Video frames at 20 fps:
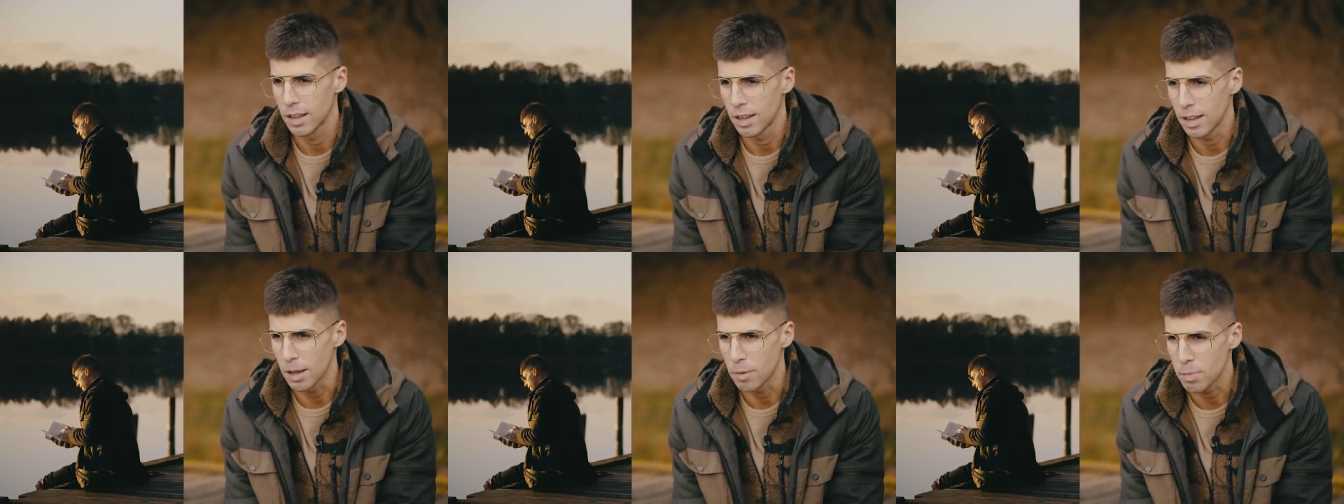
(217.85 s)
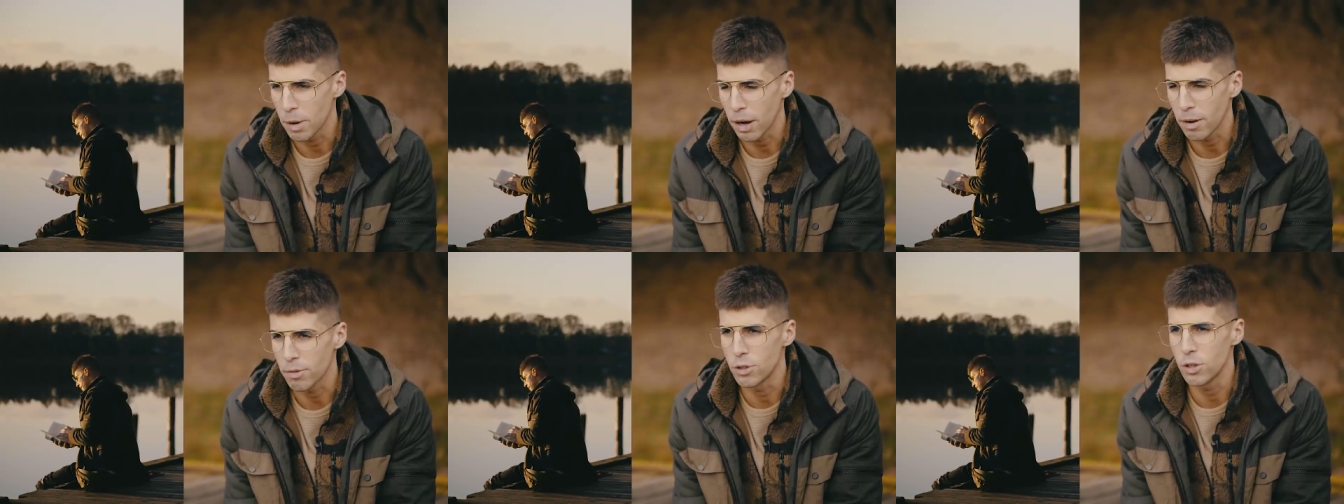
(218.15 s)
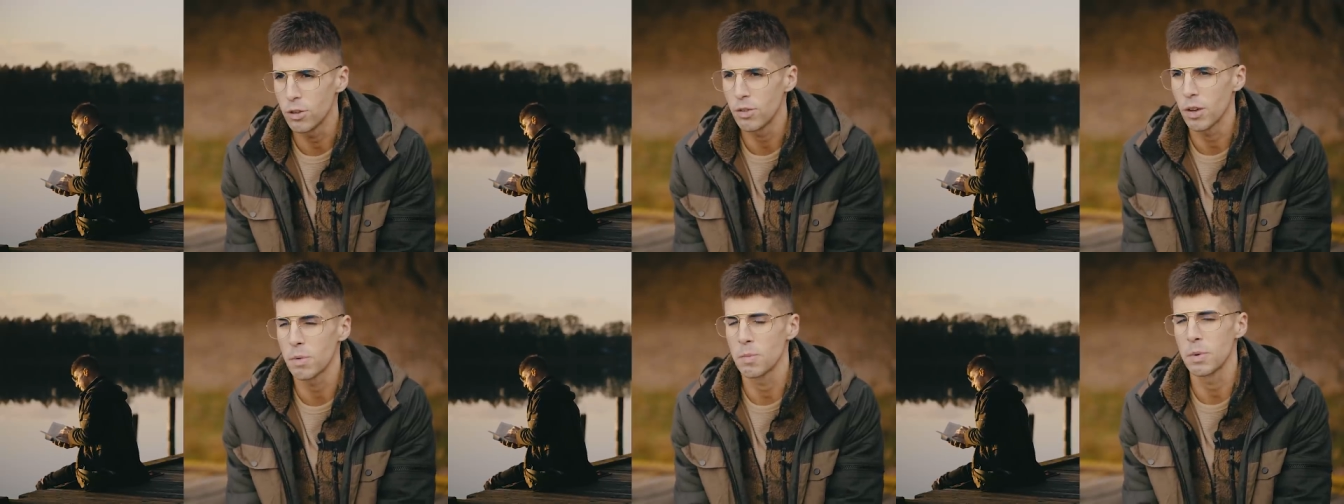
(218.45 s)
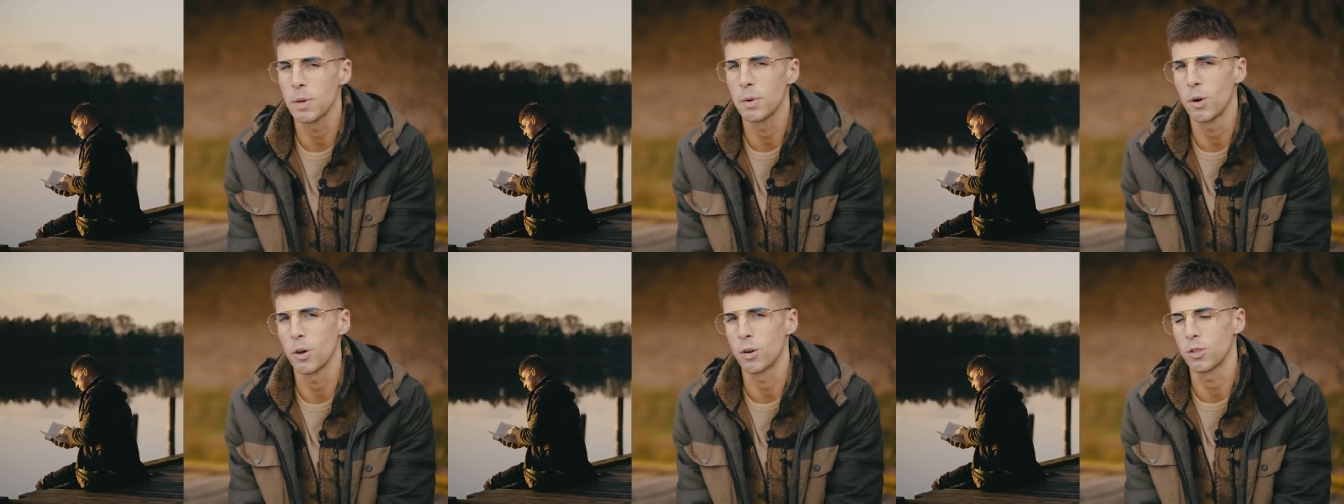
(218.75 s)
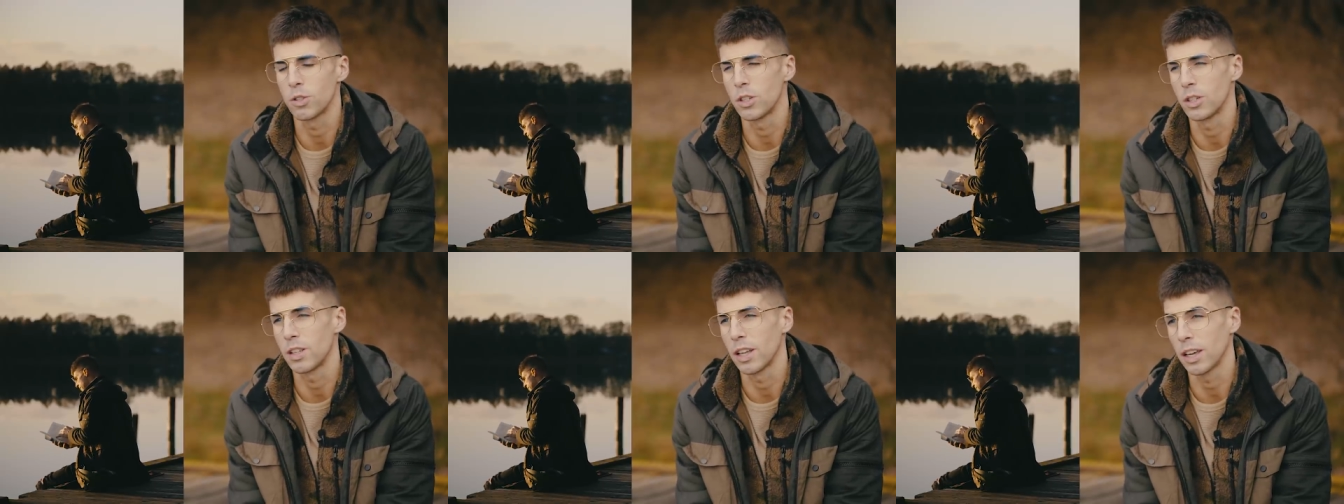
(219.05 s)
tej prawdziwej
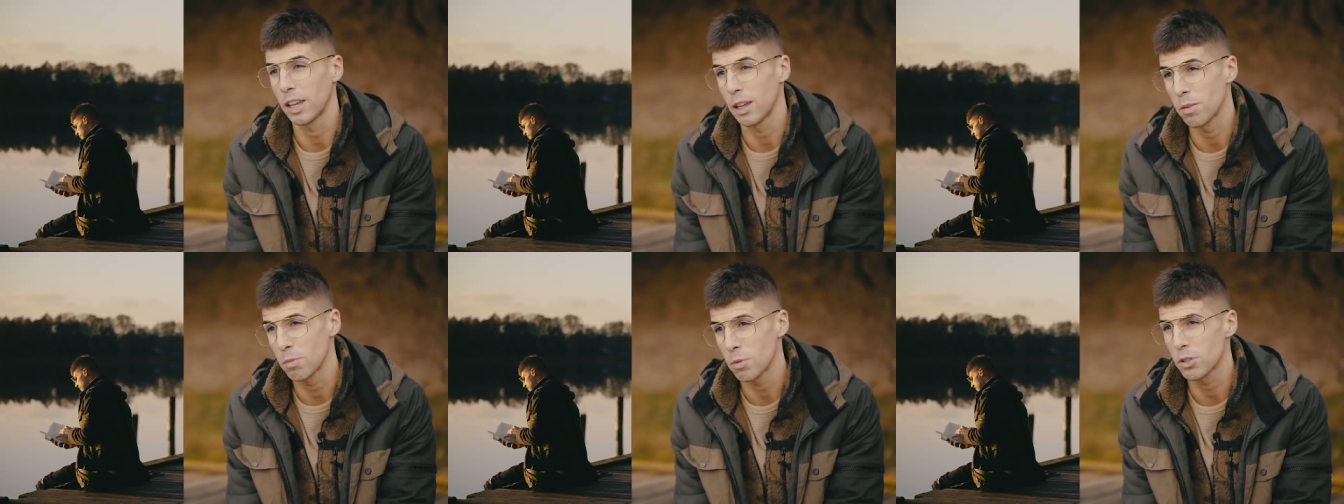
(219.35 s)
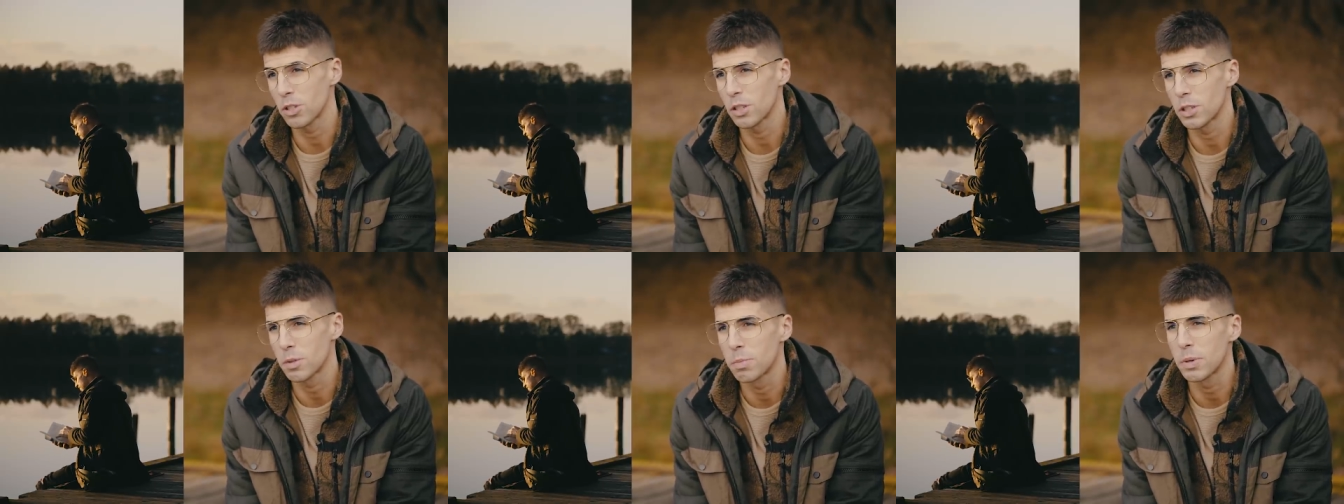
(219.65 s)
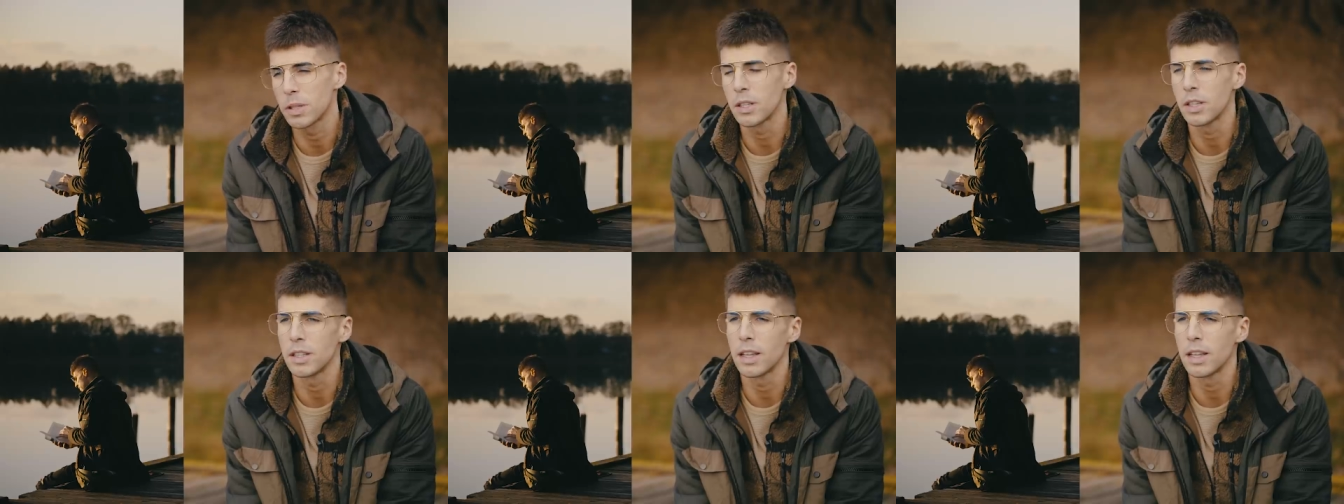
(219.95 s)
miłości, takiej może zbyt